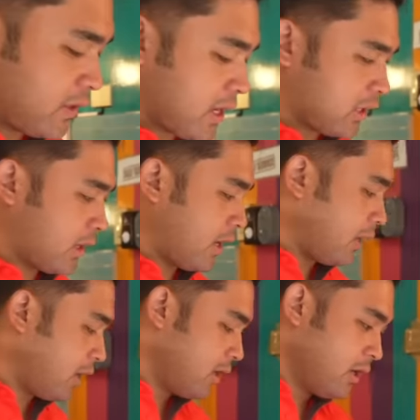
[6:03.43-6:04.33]
natin,
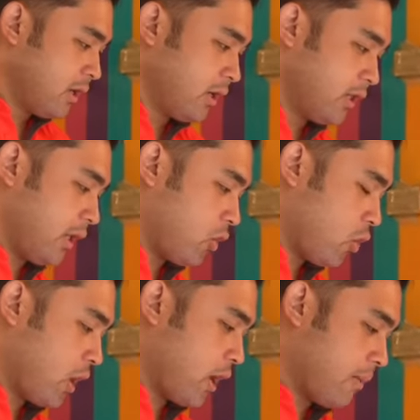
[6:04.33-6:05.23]
hindi ko
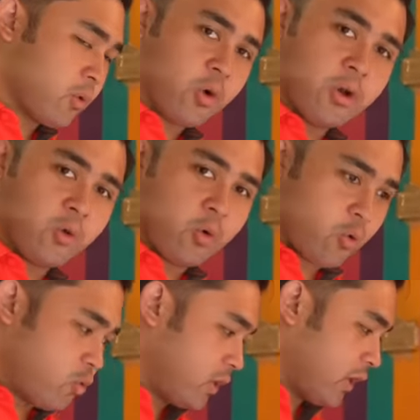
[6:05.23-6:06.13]
alam kung anong
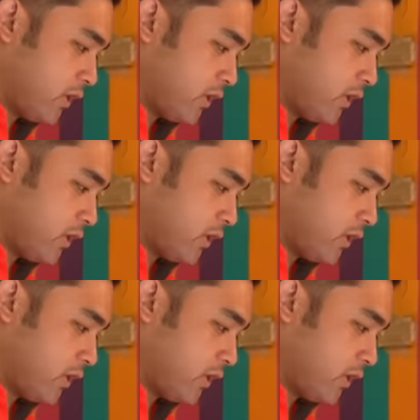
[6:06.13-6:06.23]
kukunin.